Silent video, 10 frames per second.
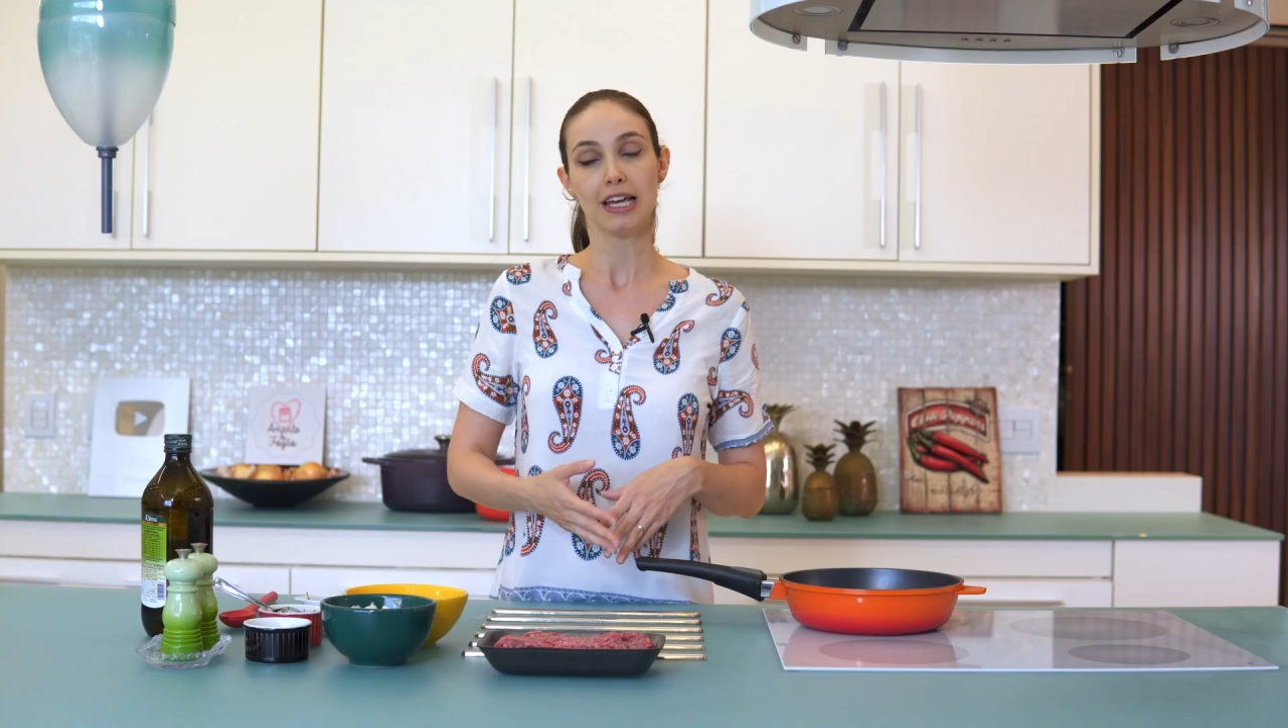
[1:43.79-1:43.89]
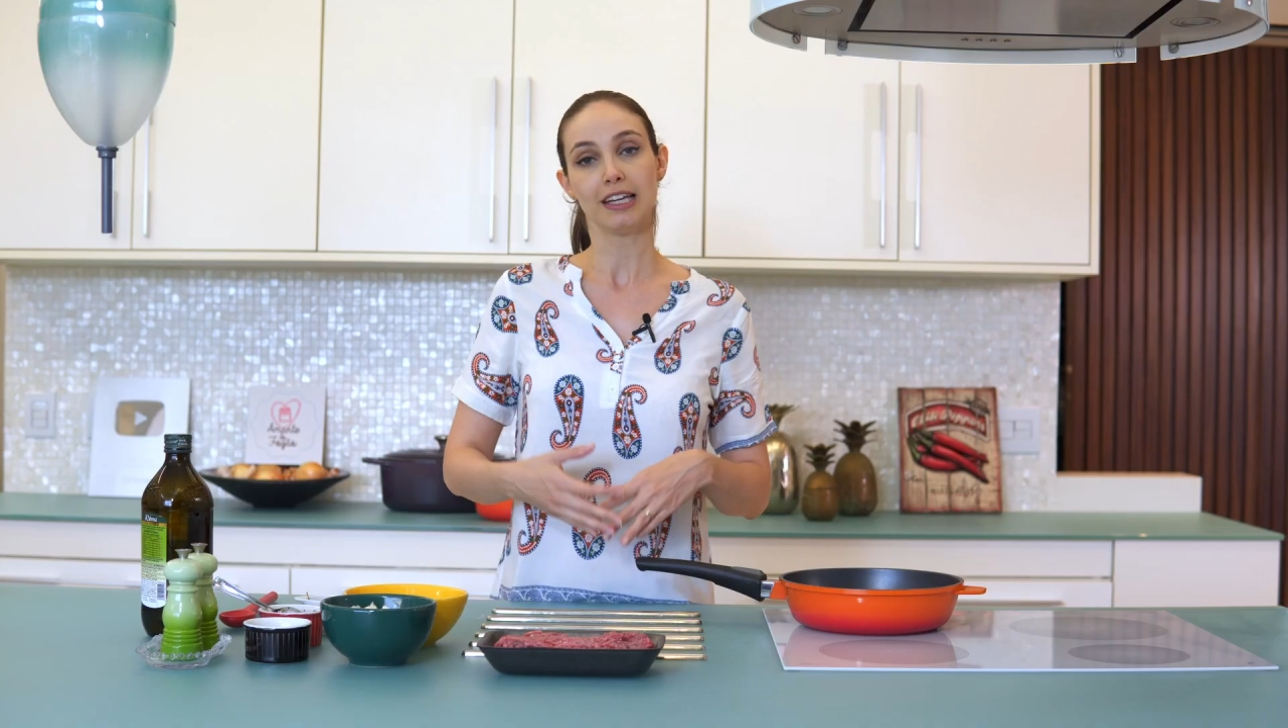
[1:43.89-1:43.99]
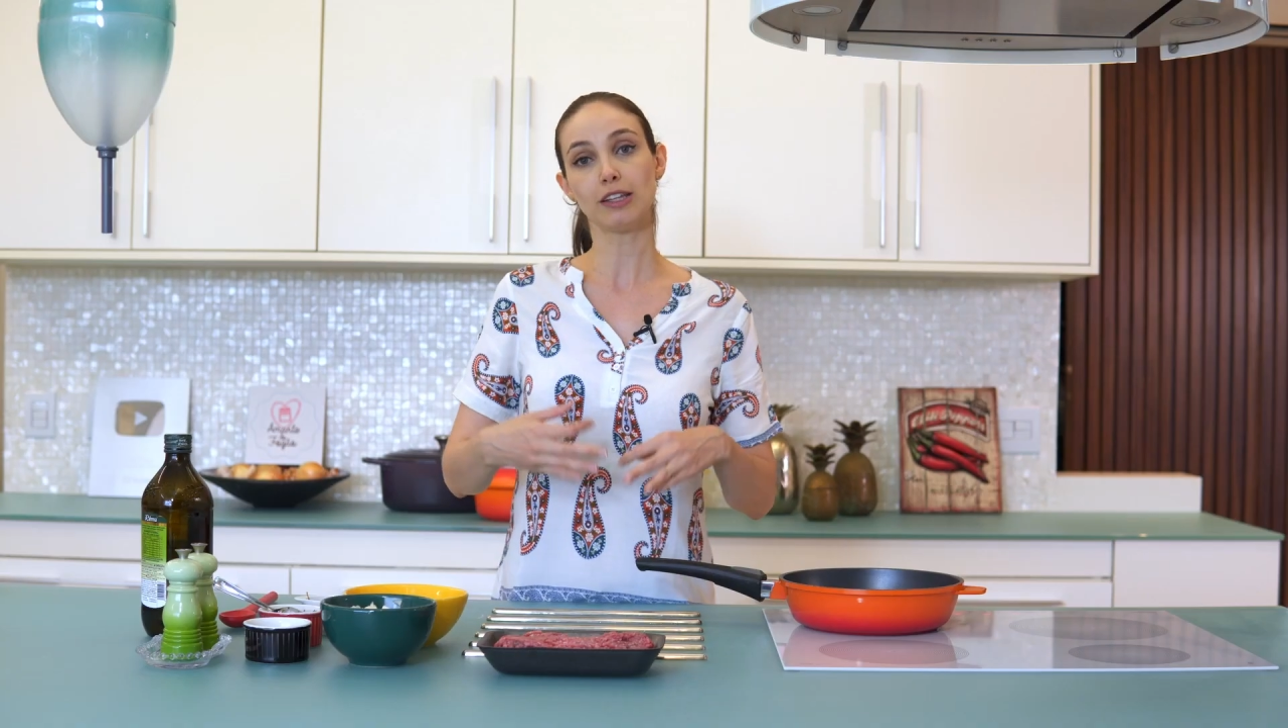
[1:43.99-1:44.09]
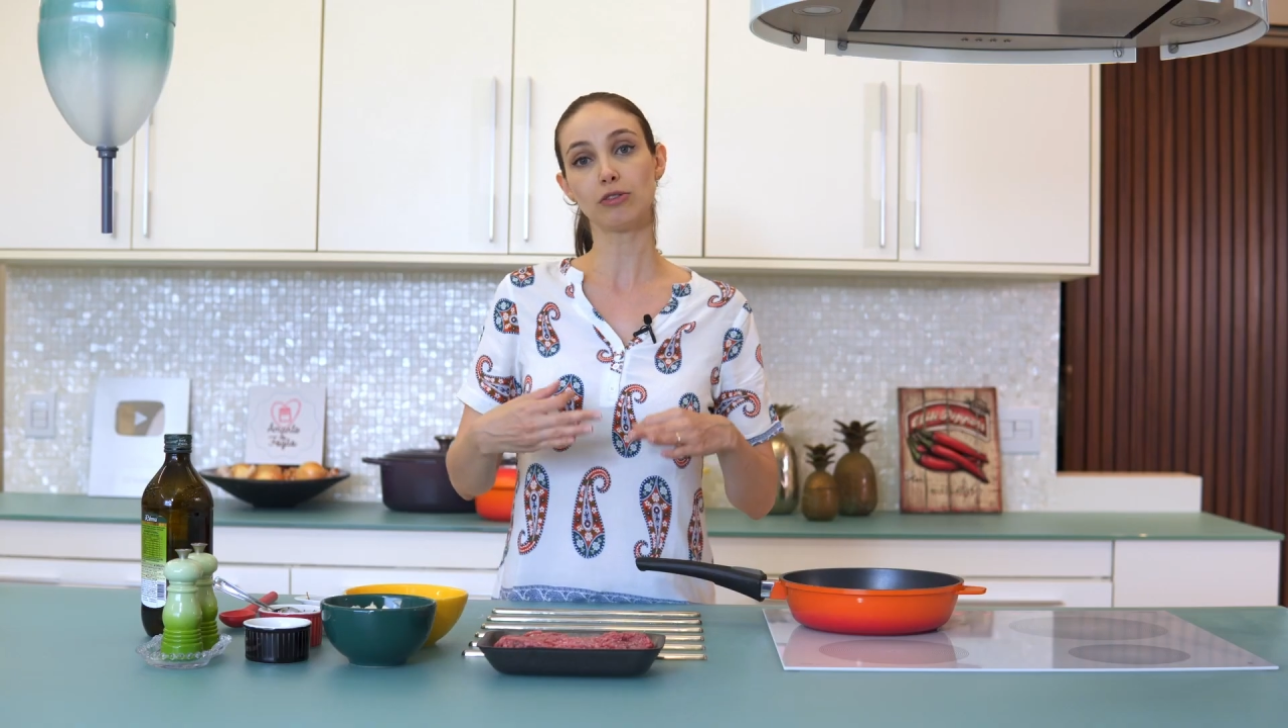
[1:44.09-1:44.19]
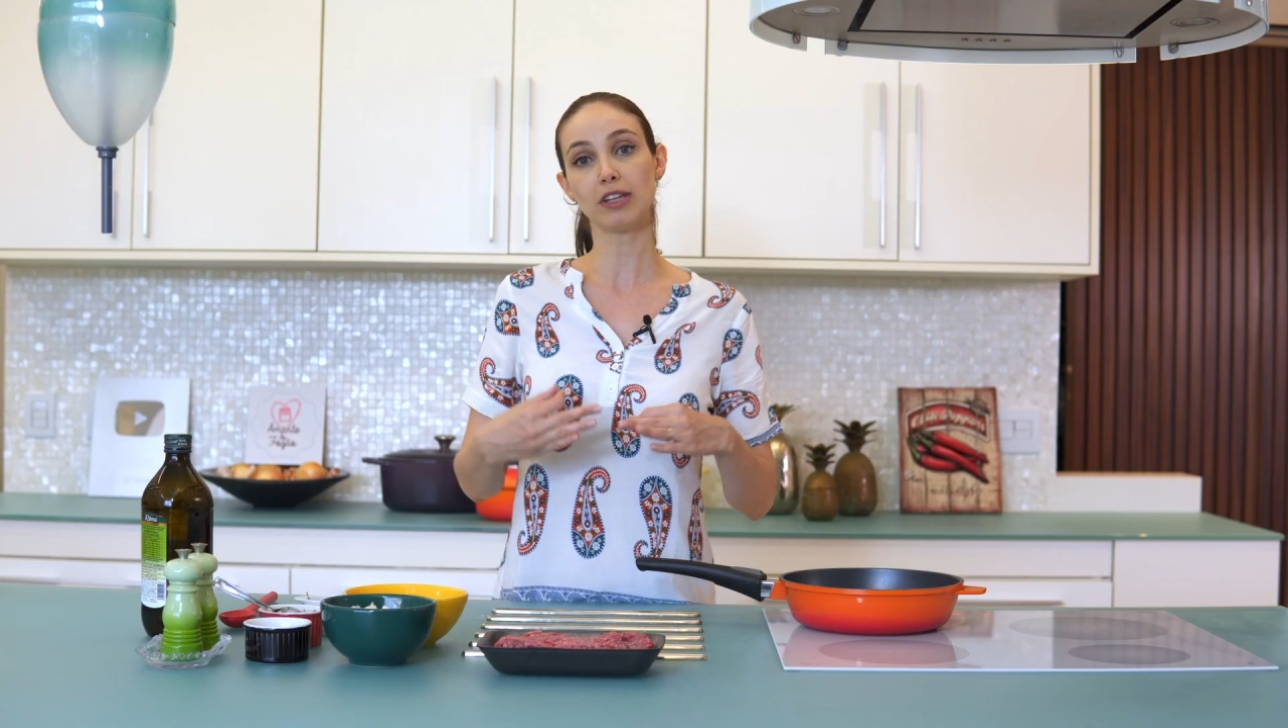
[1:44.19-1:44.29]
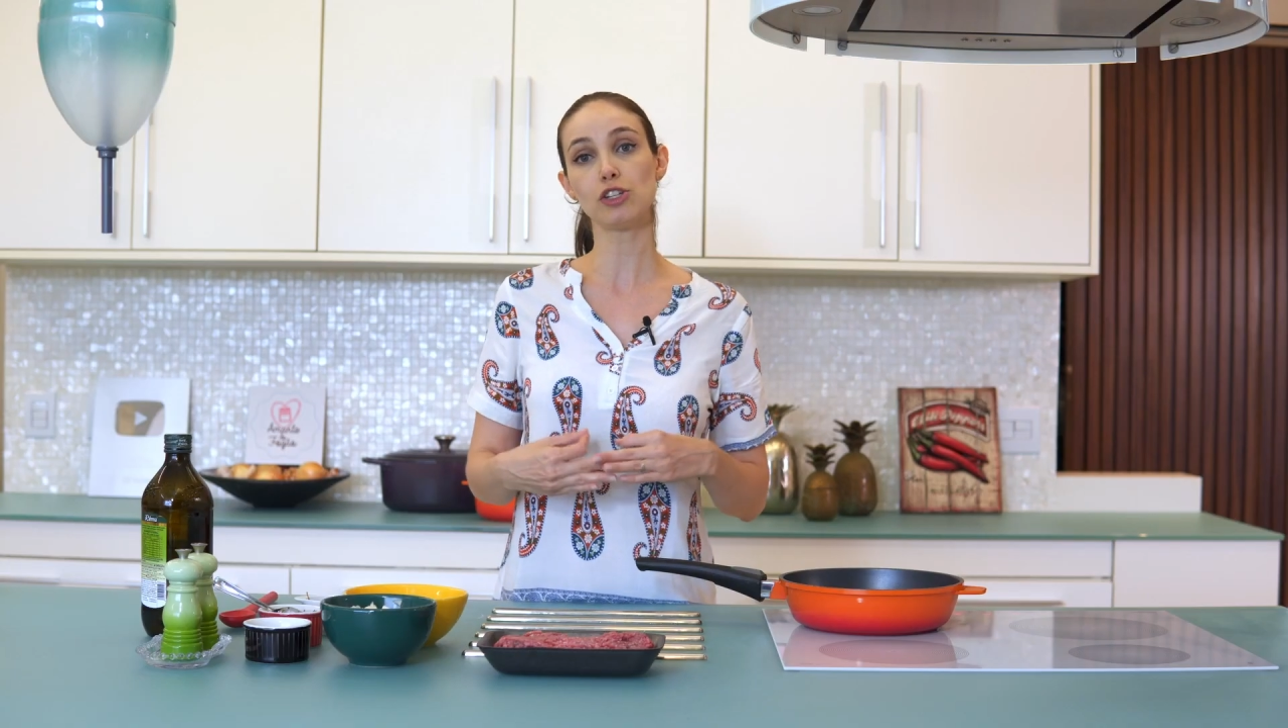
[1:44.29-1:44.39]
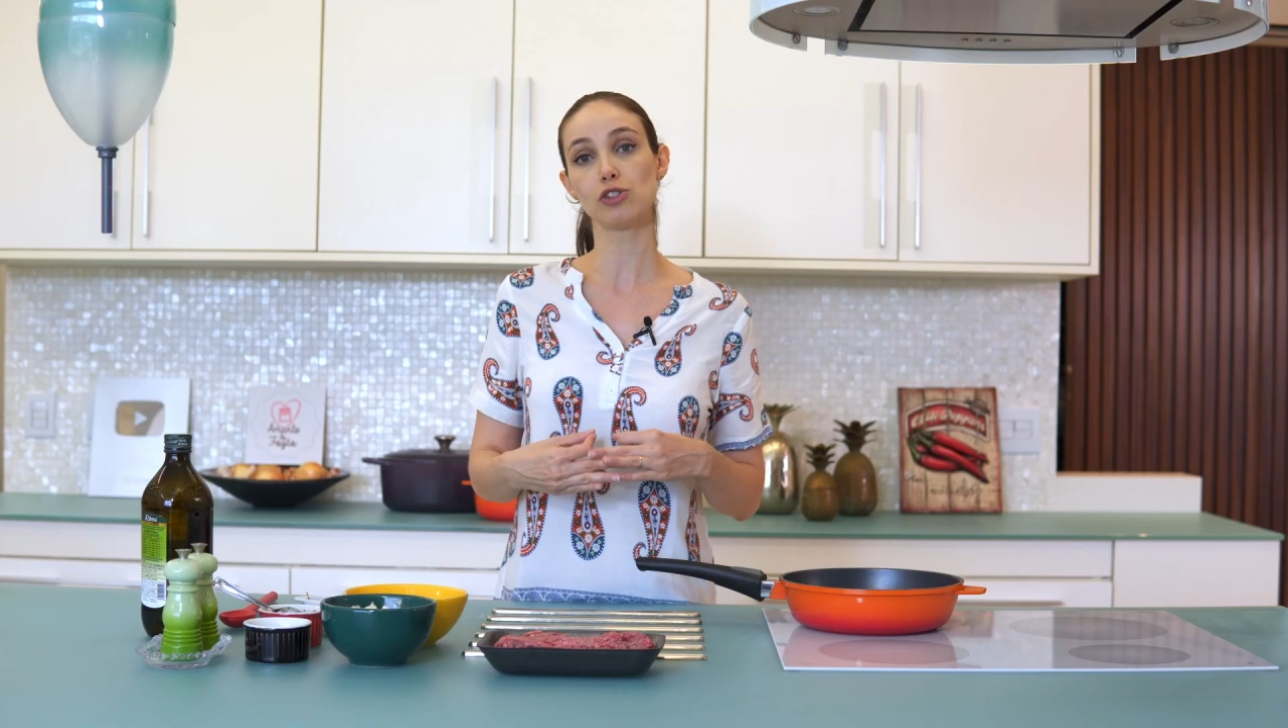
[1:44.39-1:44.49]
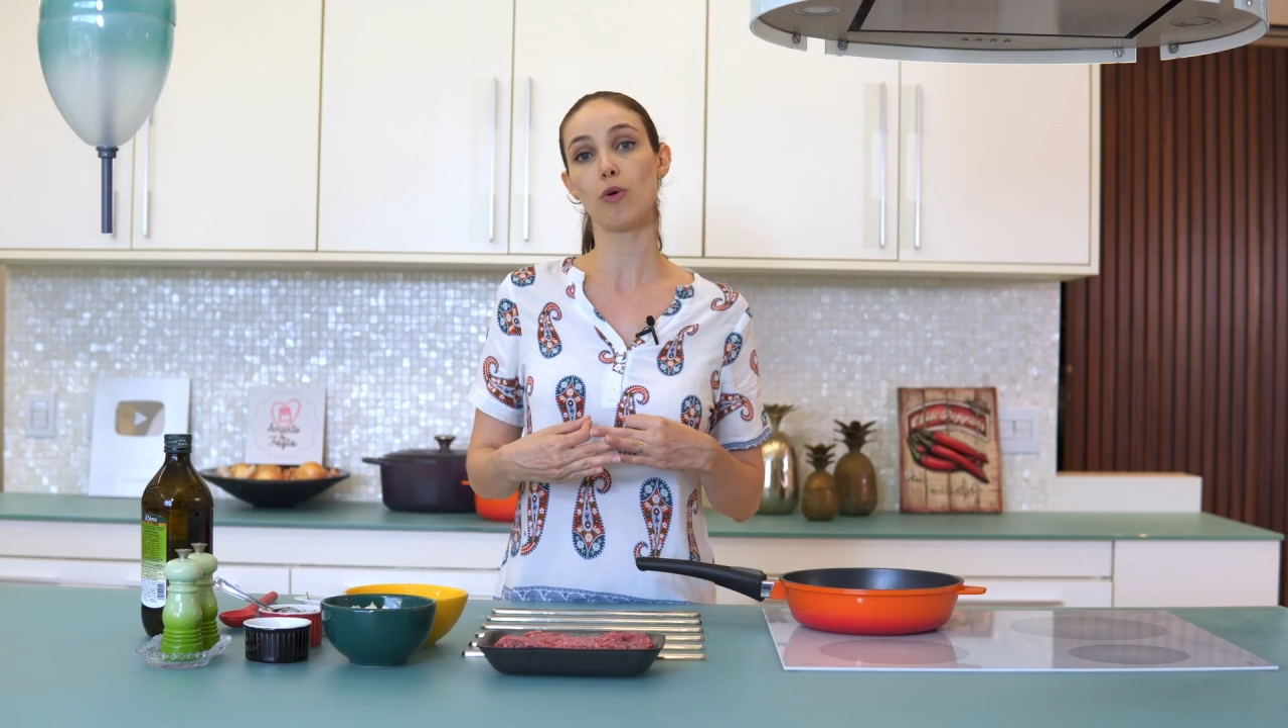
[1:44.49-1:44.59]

Então, tente